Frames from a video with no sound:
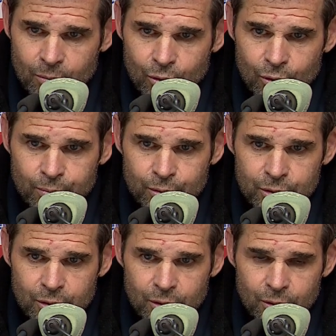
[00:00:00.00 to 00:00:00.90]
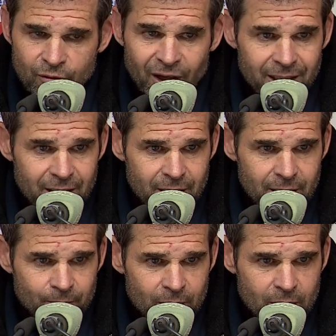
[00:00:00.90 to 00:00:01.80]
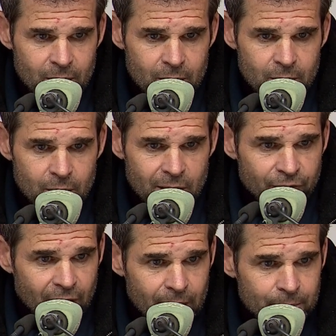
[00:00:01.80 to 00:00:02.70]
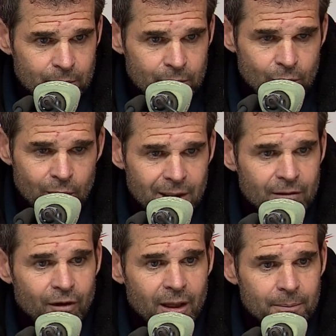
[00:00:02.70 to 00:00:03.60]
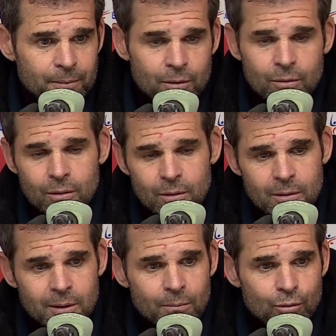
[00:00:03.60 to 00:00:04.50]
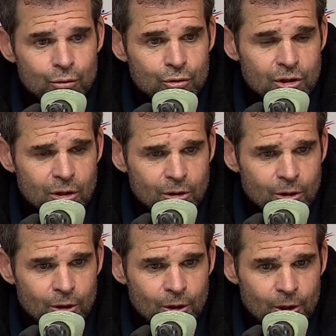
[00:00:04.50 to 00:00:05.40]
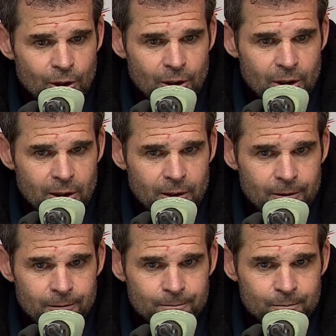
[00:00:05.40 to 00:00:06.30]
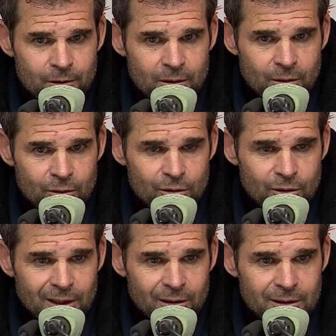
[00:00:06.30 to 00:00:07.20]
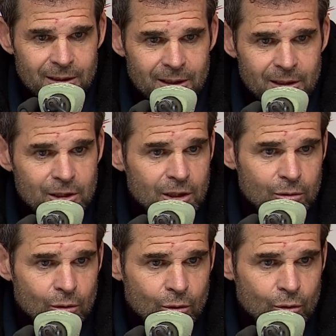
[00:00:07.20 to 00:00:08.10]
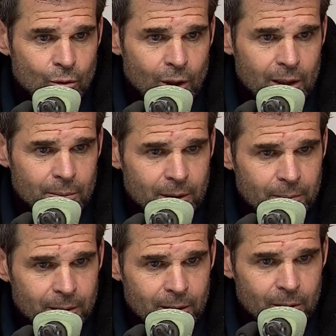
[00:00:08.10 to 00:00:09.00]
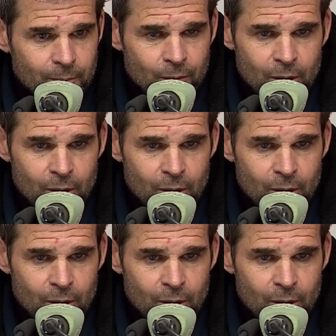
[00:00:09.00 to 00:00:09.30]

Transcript: beaucoup plus de, variété dans les frappes, il y a eu 3-4 frappes, il y a eu de, beaucoup de centres. Euh, et, on sentait qu'ils étaient déjà sur le reculoir. Et puis après, euh,